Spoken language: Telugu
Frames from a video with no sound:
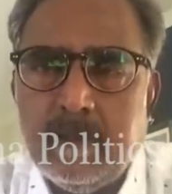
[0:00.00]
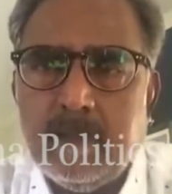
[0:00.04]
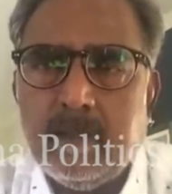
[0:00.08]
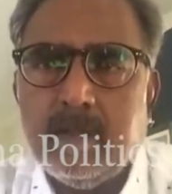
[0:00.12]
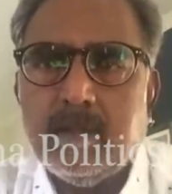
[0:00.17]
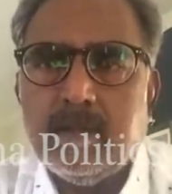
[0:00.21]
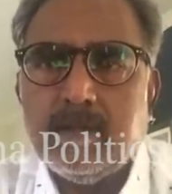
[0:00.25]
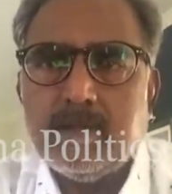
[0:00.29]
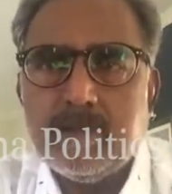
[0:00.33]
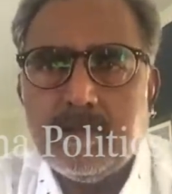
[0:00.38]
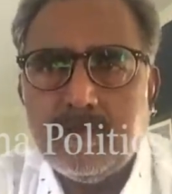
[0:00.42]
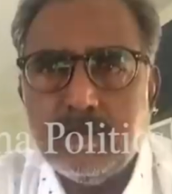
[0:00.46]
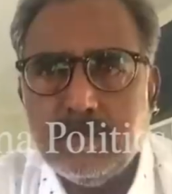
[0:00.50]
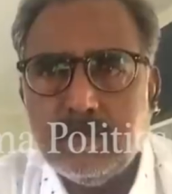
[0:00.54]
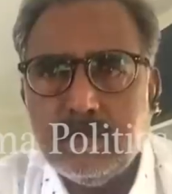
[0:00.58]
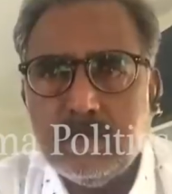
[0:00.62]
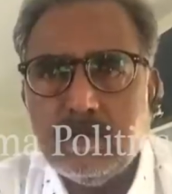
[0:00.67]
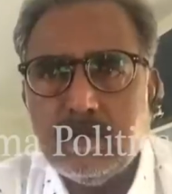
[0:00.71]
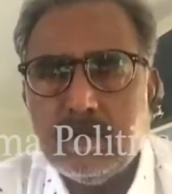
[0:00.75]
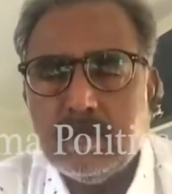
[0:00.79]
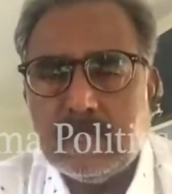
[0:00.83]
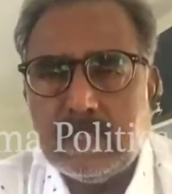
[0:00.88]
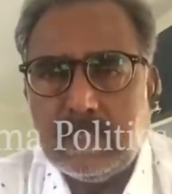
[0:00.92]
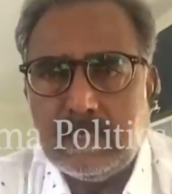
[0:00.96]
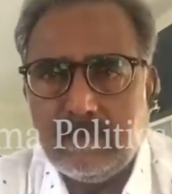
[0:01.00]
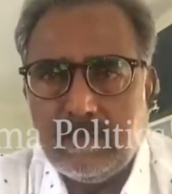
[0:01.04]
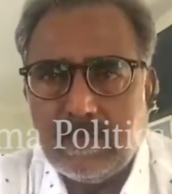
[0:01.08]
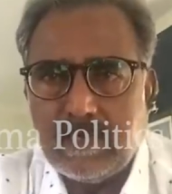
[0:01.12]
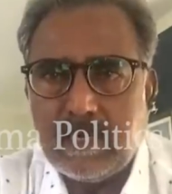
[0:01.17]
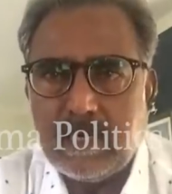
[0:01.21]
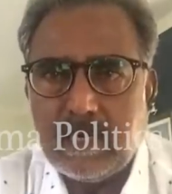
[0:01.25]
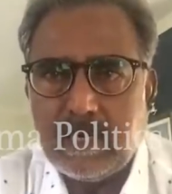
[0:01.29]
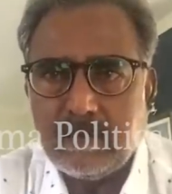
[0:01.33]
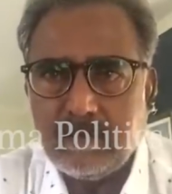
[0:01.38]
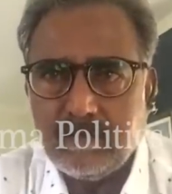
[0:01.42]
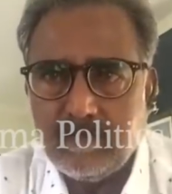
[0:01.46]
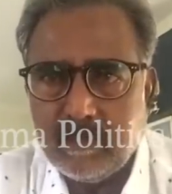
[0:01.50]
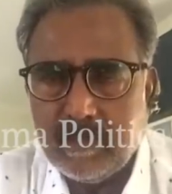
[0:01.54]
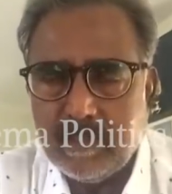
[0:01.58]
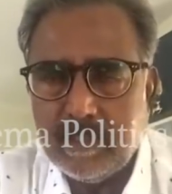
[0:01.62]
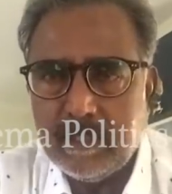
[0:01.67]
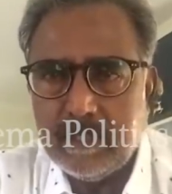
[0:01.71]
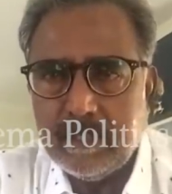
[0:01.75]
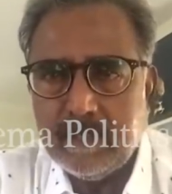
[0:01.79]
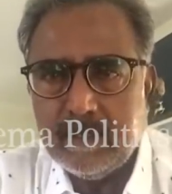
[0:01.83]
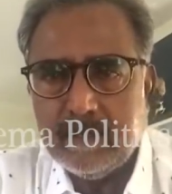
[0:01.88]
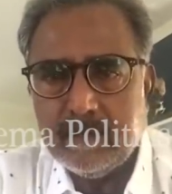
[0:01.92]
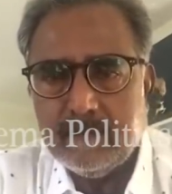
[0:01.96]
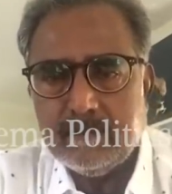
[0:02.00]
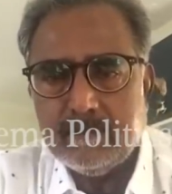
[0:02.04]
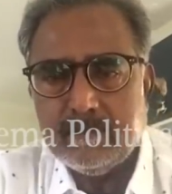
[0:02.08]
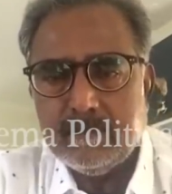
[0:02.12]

ఈరోజు తెల్లవారు లేవగానే